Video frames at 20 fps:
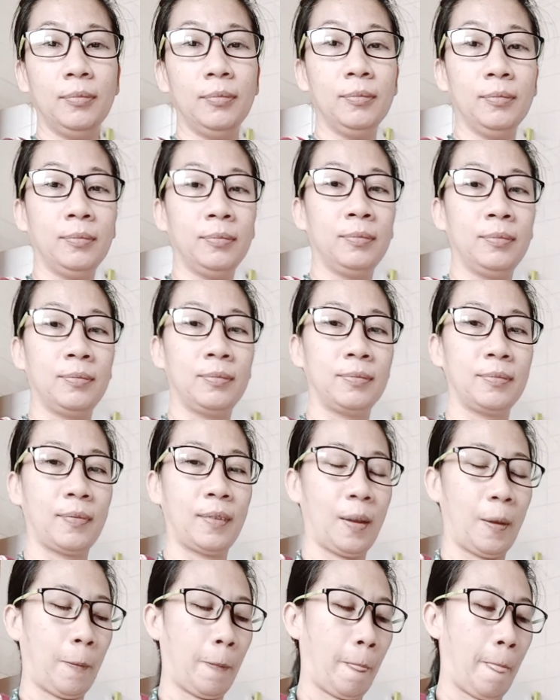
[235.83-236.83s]
Hmm.
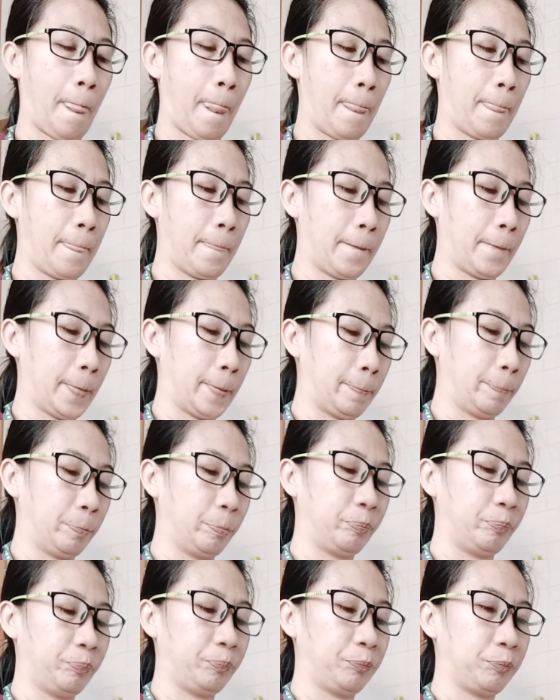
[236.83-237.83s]
Pag nagbablog at
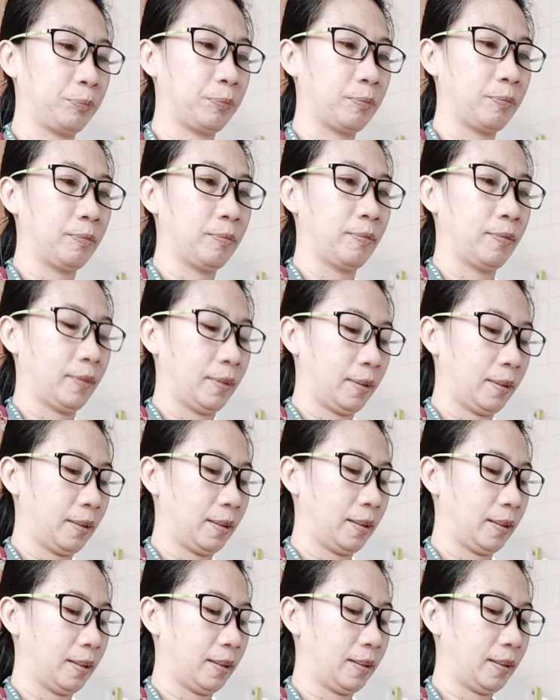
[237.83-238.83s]
kasama mo ako,
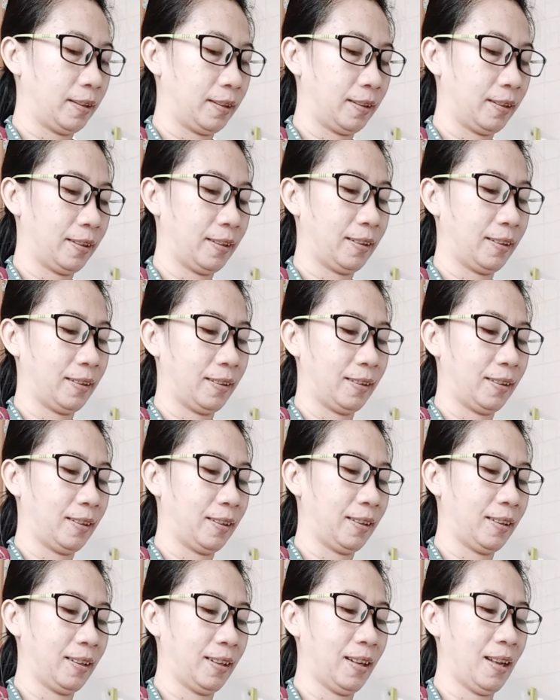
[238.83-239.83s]
kontrabida ako ah.